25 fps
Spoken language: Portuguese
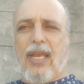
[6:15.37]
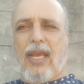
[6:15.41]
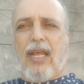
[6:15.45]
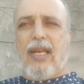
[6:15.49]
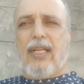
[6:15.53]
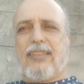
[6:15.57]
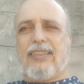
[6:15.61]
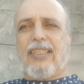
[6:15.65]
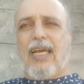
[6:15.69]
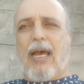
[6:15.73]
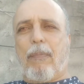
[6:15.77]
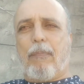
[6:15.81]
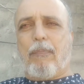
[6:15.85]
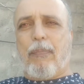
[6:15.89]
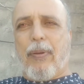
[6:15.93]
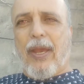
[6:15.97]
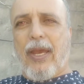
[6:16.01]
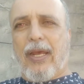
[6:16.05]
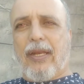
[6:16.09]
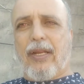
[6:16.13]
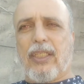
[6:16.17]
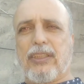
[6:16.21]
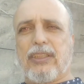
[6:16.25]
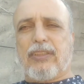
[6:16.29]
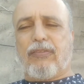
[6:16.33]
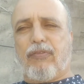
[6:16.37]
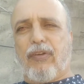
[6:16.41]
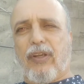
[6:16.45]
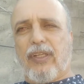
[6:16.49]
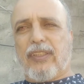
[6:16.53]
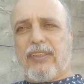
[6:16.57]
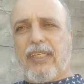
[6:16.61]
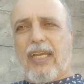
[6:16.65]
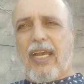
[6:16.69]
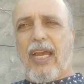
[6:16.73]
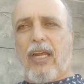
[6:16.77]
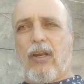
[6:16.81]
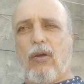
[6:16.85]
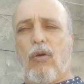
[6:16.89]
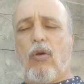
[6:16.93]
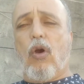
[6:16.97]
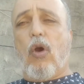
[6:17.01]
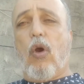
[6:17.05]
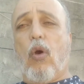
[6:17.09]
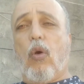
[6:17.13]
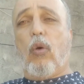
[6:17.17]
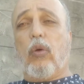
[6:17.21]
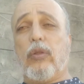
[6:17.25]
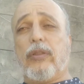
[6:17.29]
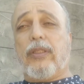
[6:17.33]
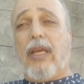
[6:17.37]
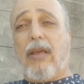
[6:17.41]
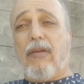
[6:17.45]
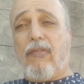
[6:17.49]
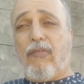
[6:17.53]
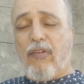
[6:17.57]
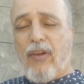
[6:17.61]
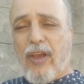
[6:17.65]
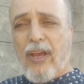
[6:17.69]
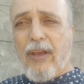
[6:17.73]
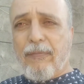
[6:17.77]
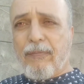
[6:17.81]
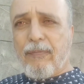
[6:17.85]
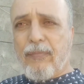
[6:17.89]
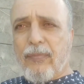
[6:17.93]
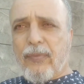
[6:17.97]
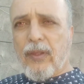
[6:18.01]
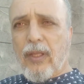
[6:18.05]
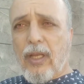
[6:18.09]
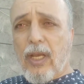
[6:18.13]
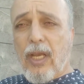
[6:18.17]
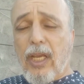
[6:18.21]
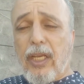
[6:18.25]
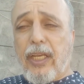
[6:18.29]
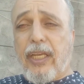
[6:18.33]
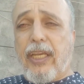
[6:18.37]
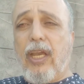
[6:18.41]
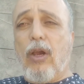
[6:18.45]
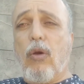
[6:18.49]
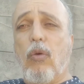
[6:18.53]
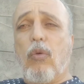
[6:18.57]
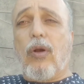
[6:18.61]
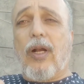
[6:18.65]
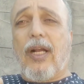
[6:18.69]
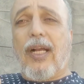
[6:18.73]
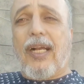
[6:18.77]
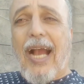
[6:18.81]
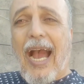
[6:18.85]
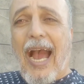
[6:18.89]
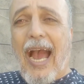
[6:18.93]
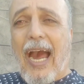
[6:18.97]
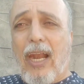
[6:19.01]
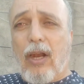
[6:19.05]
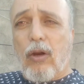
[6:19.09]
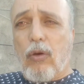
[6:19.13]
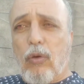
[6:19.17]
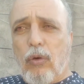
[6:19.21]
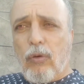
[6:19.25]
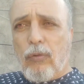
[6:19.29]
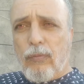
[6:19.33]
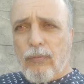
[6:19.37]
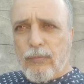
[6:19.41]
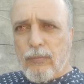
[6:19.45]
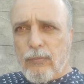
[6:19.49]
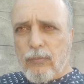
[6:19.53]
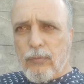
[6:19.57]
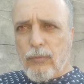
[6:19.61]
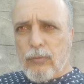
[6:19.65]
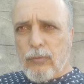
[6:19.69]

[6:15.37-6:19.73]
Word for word: Eles apenas fizeram o dever que o cargo